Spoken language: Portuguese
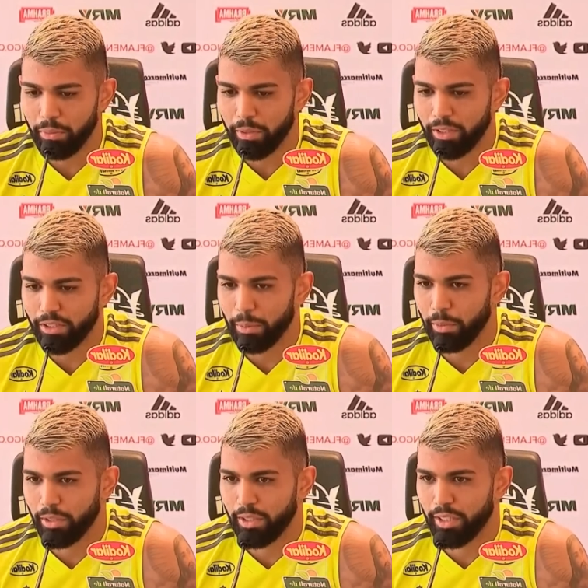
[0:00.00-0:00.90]
Obviamente,
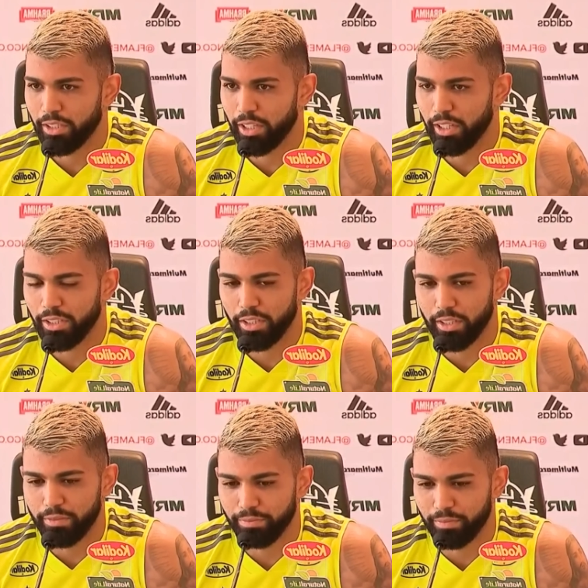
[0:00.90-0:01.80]
depois da
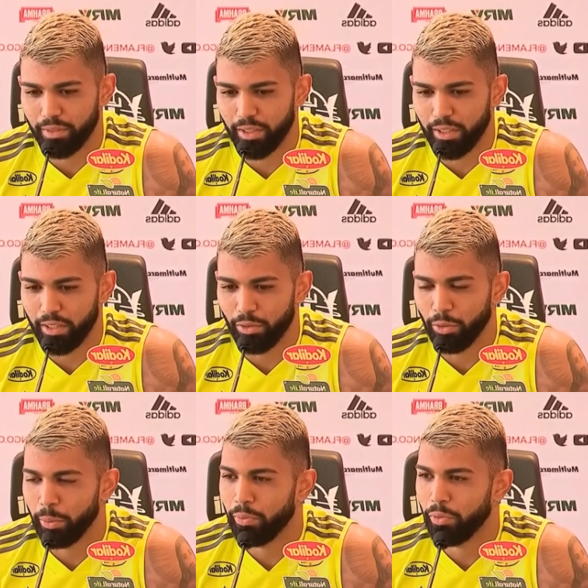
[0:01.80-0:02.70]
tragédia, é, o
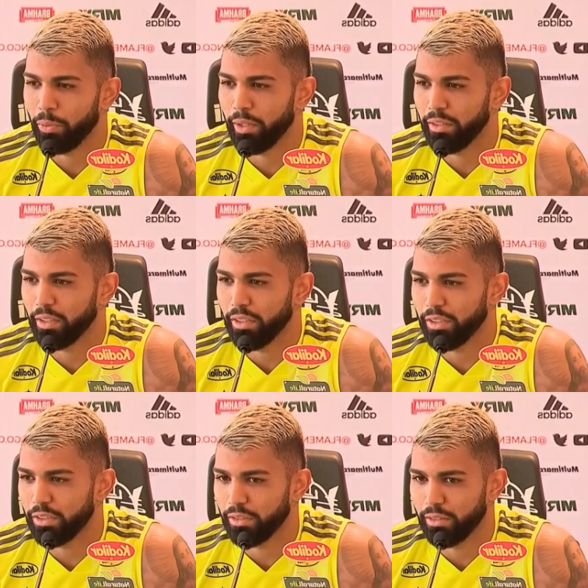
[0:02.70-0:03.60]
grupo ficou bem
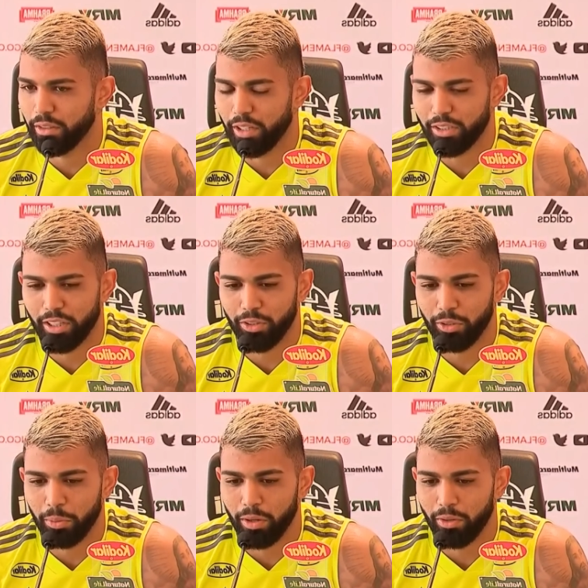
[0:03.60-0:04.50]
triste. E acho que é
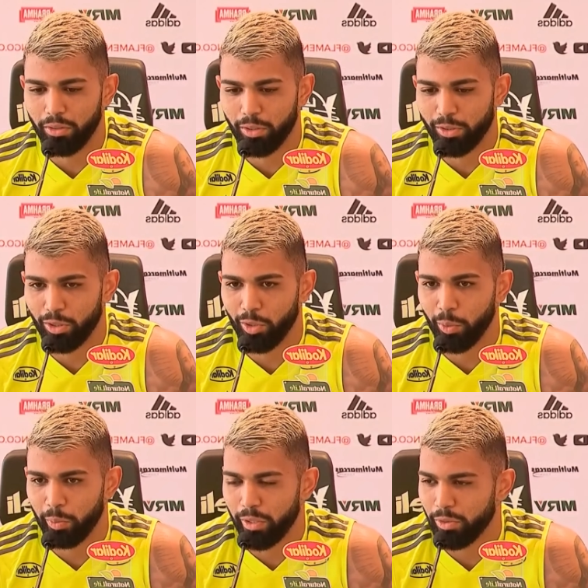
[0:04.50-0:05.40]
normal, não só o
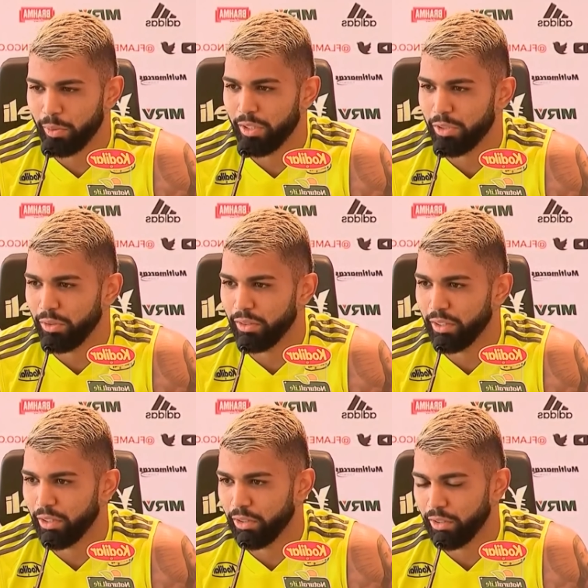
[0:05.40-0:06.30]
grupo, mas o Brasil
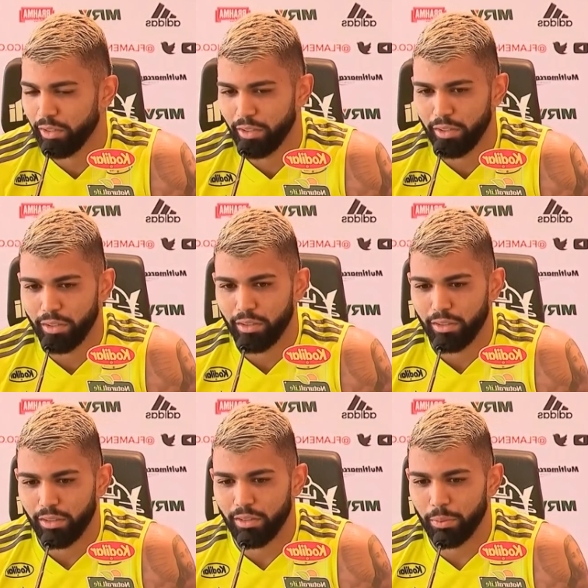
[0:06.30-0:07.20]
inteiro.
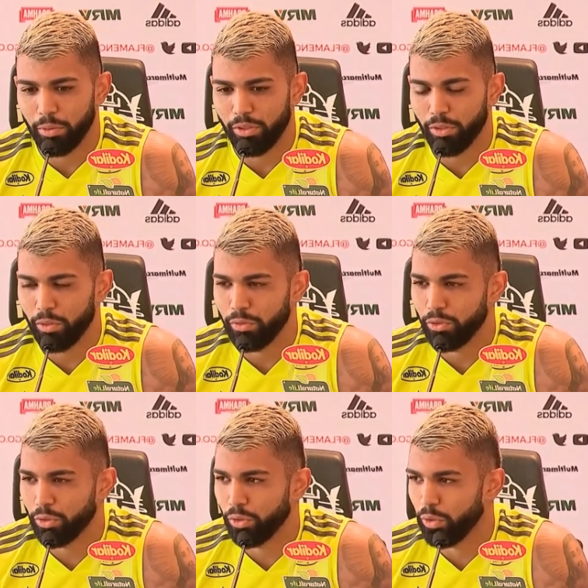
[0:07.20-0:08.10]
E depois houve
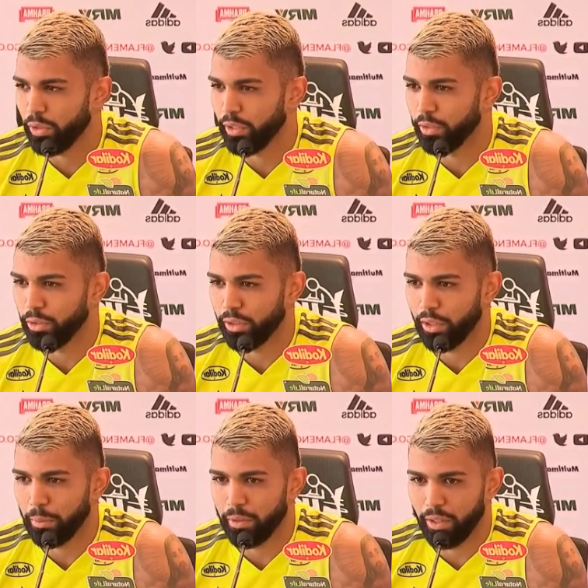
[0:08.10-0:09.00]
o jogo e outra
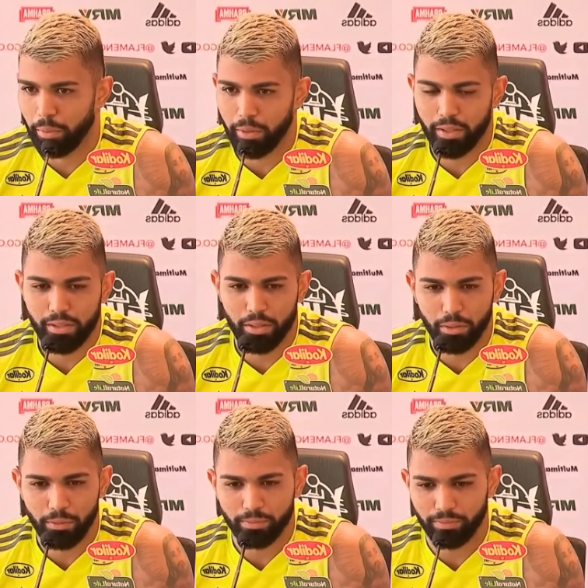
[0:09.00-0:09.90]

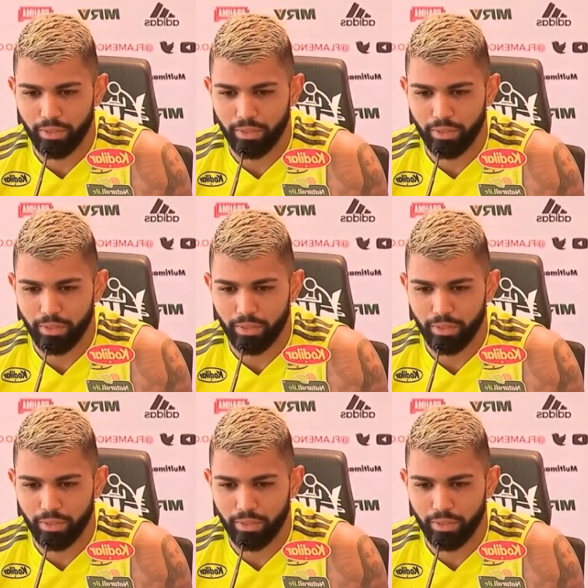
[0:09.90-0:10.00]
eliminação.